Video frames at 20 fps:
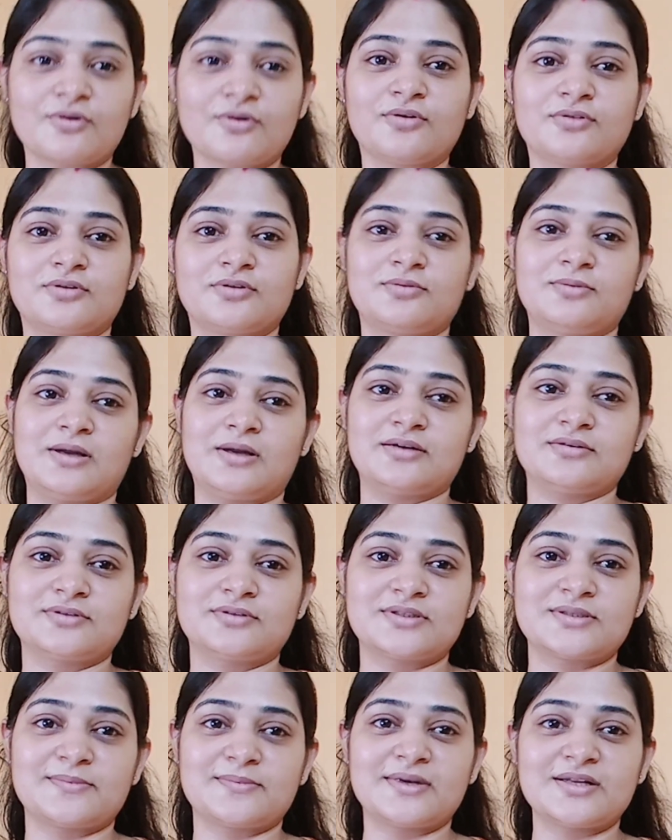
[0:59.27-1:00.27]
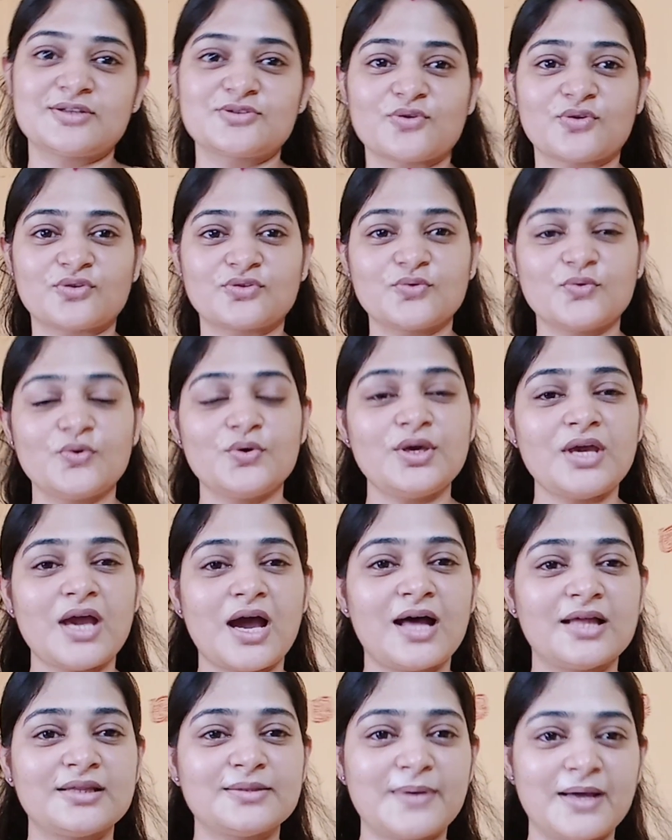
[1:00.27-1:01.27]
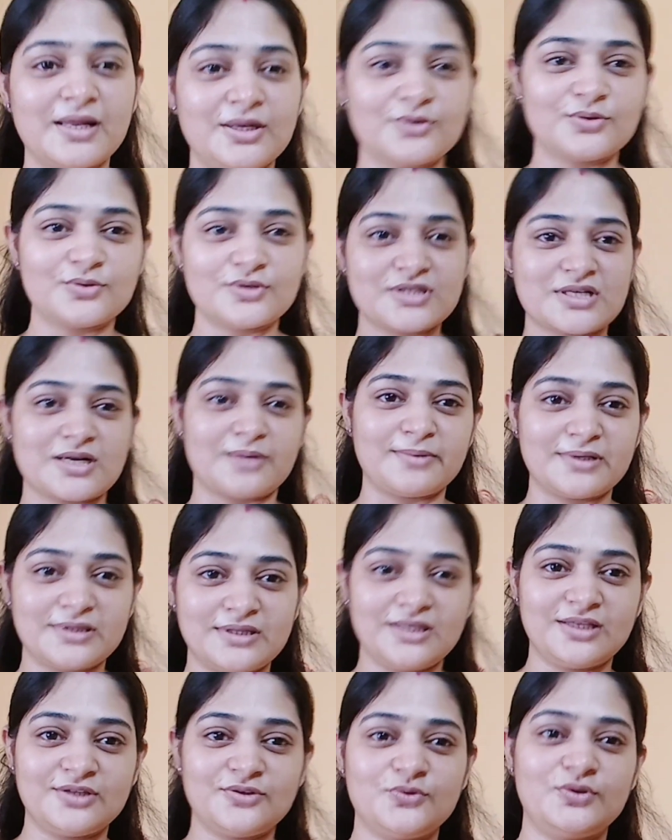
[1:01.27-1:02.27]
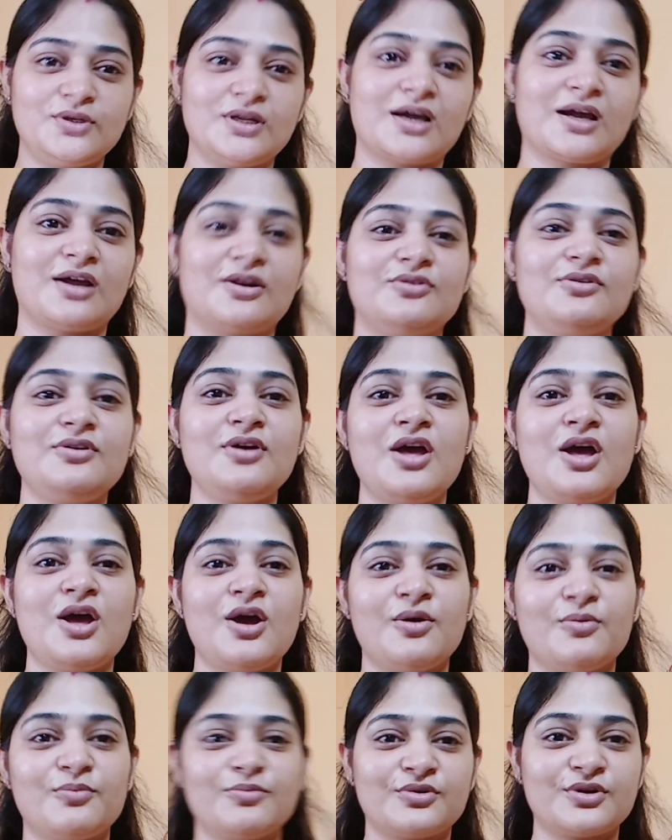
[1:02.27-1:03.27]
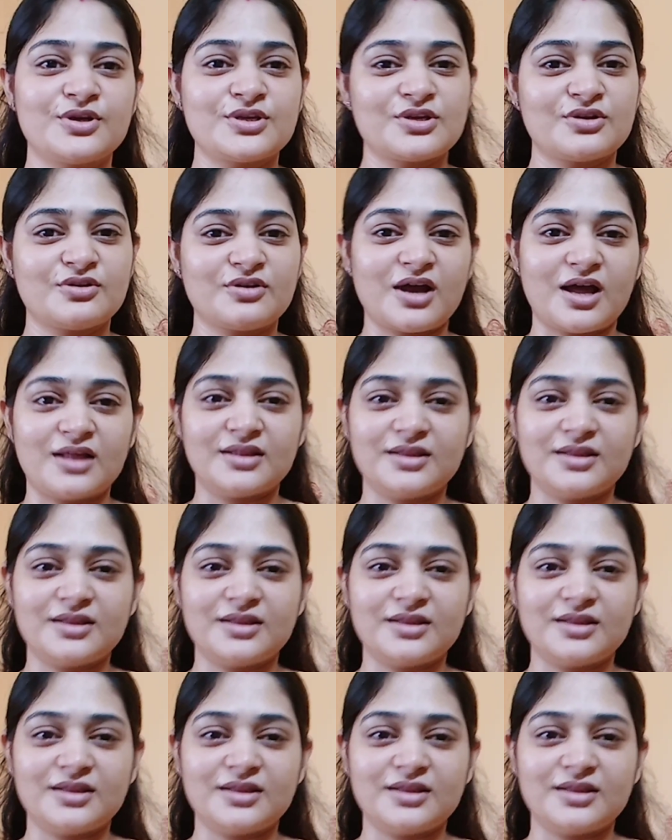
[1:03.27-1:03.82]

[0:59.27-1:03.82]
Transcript: গন্ধ বার হচ্ছে মানে যতই হাত ভালো করে সাবান দিয়ে ধুই না কেন মনে হয় যেন গা